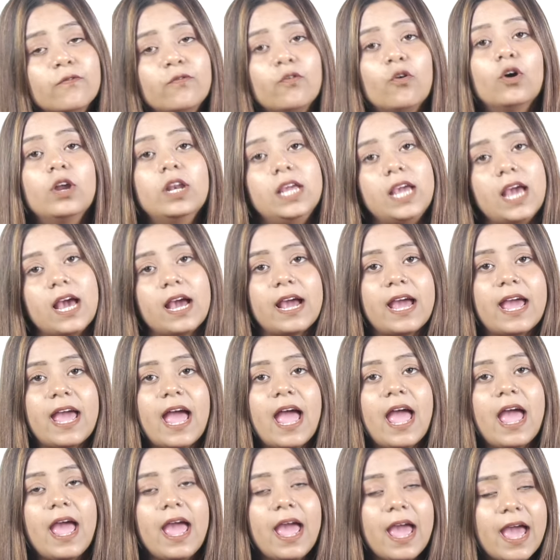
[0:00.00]
वो लिया गया
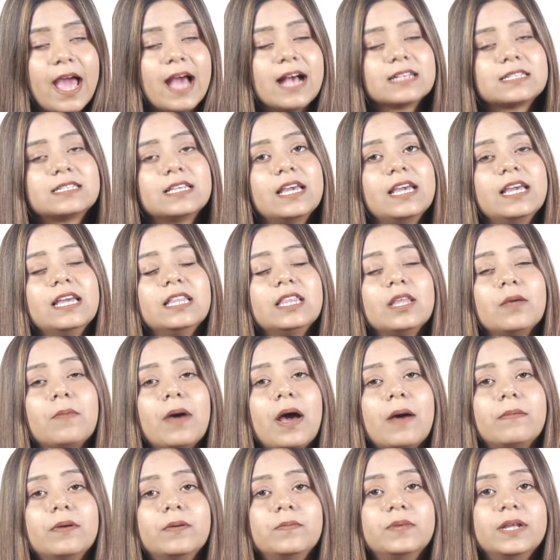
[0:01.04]
है ऐसे ही
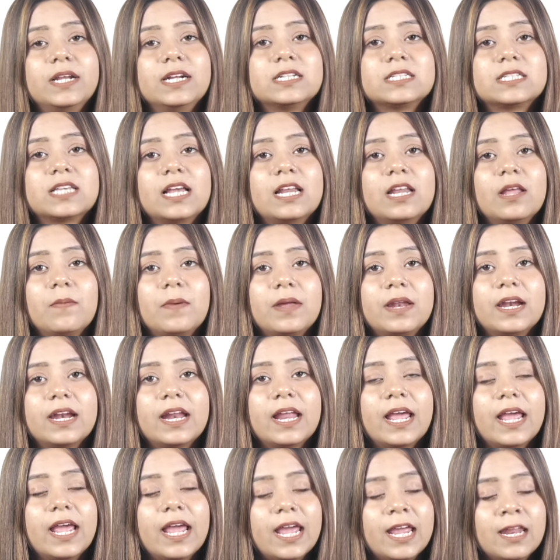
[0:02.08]
तमाम अपडेट्स के लिए बने
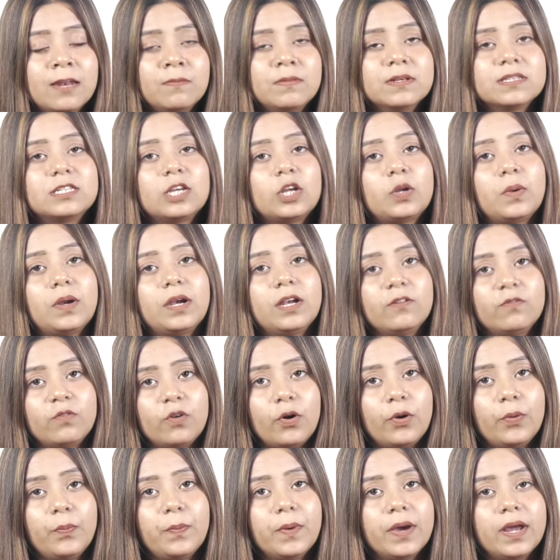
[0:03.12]
रहे एन बी
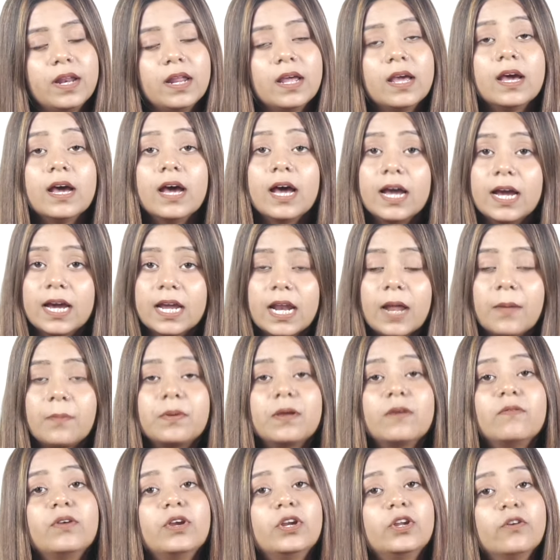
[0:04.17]
पर अगर आप
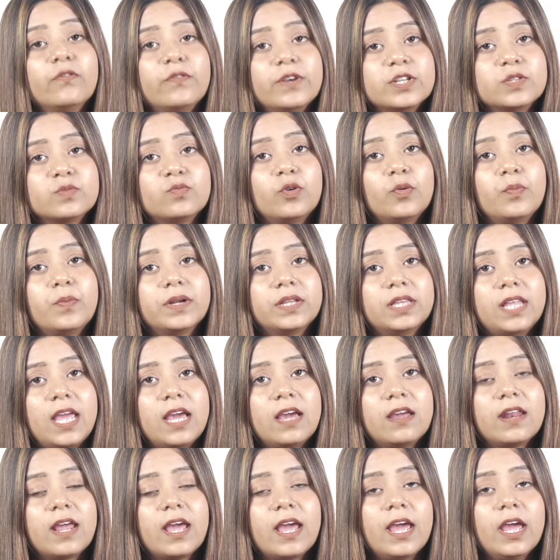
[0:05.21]
ये वीडियो फेसबुक पर
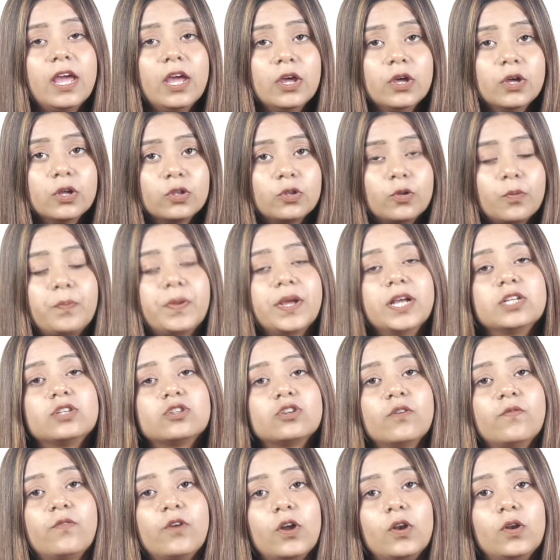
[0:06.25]
देख रहे हैं तो पेज
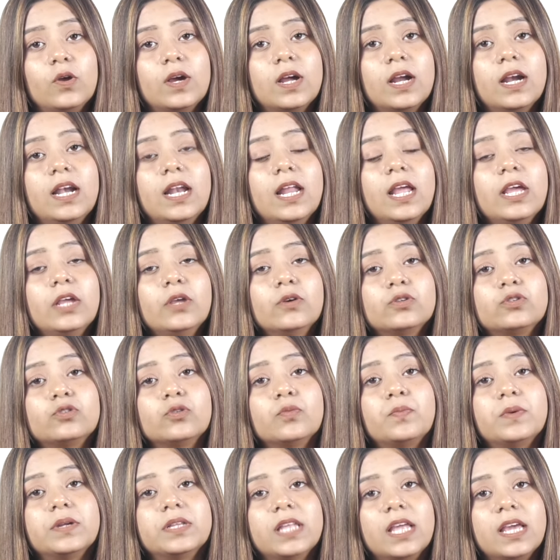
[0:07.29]
को फॉलो कर लें
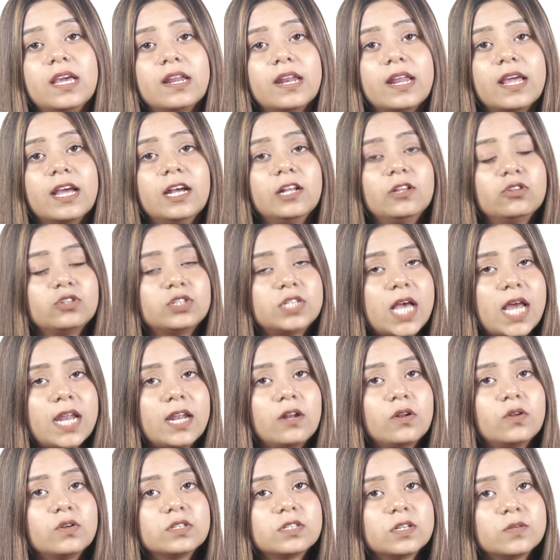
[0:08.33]
यूट्यूब पर देख रहे हैं तो
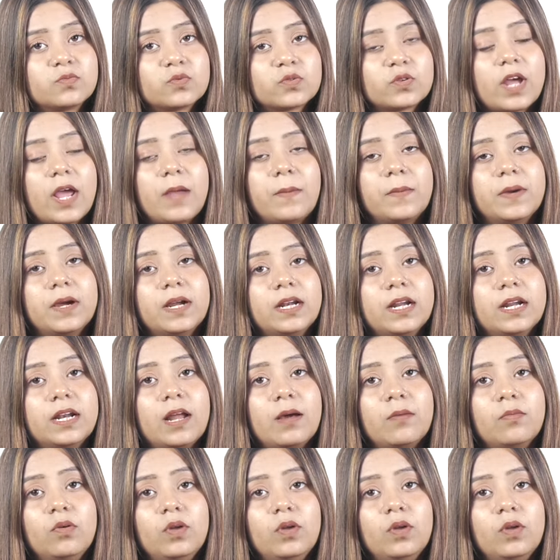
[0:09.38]
चैनल को सब्सक्राइब करना ना